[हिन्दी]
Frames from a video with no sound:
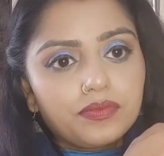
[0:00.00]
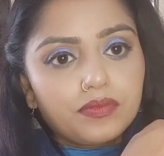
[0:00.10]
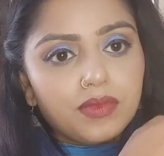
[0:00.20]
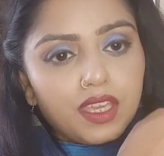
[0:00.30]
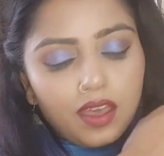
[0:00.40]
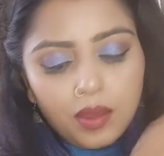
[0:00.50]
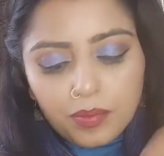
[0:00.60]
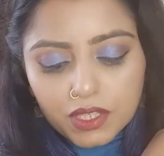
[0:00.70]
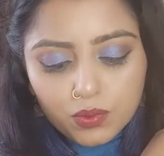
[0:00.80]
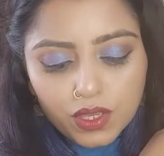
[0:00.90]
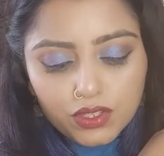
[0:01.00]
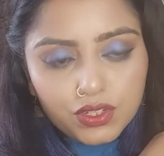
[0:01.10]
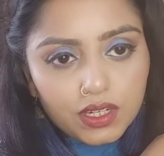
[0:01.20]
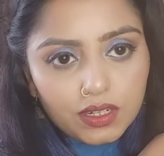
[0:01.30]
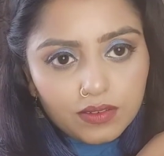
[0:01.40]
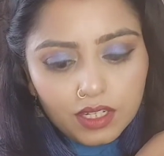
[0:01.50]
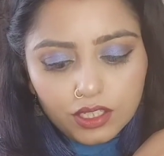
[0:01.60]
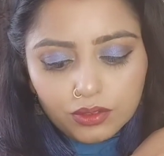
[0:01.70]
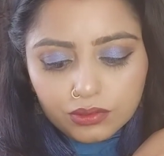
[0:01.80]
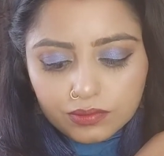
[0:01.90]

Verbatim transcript: मैं यहाँ पे स्वेच करने वाली हूँ